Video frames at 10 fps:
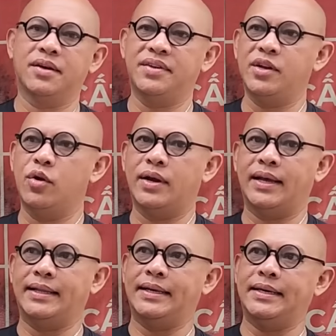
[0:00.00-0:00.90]
video này
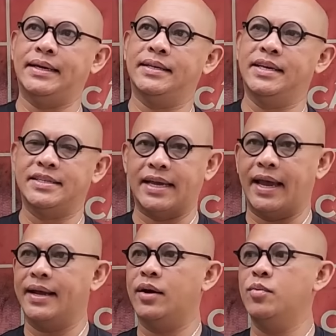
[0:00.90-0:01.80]
thì chia sẻ
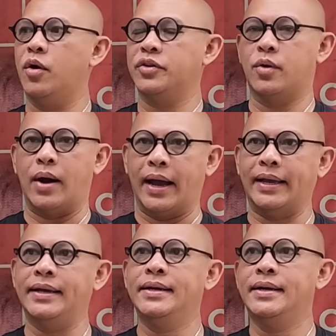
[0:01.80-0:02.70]
để ủng hộ cho ngoại.
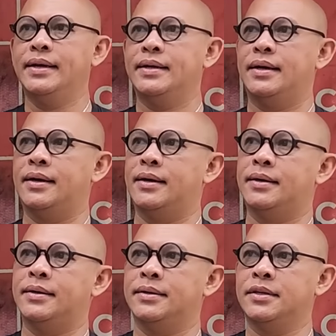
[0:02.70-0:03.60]

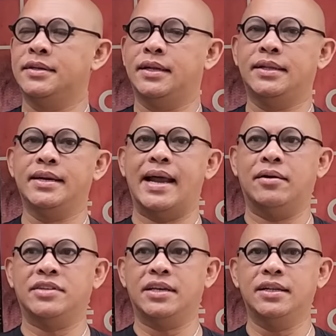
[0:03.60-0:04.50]
Chương trình Tiếng Rao
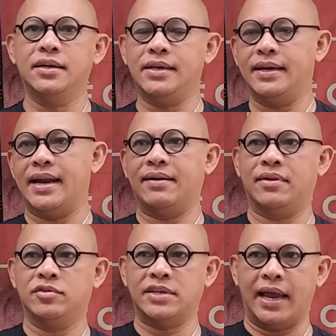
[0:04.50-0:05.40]
sẽ chính thức diễn ra vào
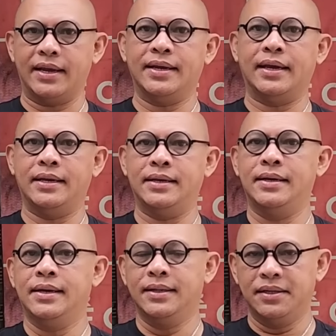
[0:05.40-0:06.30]
sáng ngày
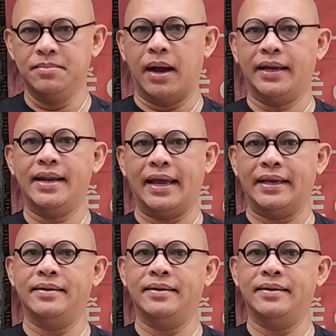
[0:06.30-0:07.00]
thứ Bảy này,